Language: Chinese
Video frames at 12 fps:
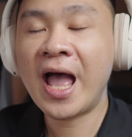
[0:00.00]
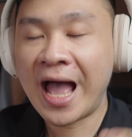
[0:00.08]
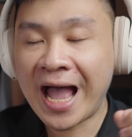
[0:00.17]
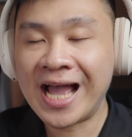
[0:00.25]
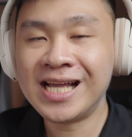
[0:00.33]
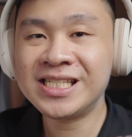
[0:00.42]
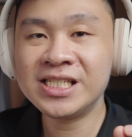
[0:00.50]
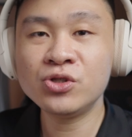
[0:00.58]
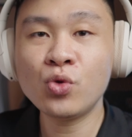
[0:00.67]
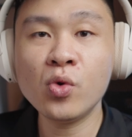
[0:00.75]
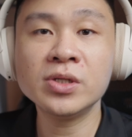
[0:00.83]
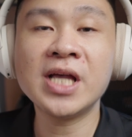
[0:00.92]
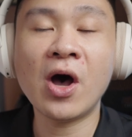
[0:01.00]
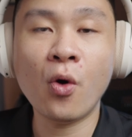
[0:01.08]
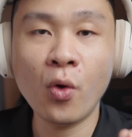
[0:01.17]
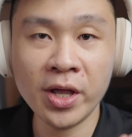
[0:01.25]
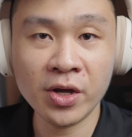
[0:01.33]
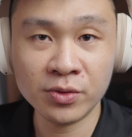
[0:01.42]
还是多少
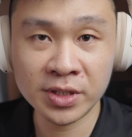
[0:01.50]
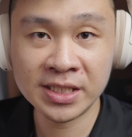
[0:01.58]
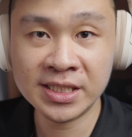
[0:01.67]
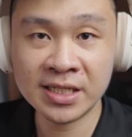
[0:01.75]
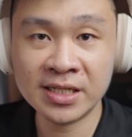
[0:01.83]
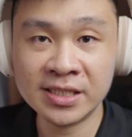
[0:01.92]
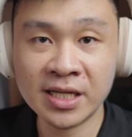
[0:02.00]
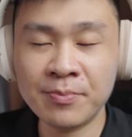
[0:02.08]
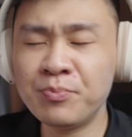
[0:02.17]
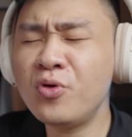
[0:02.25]
会有人声的声音，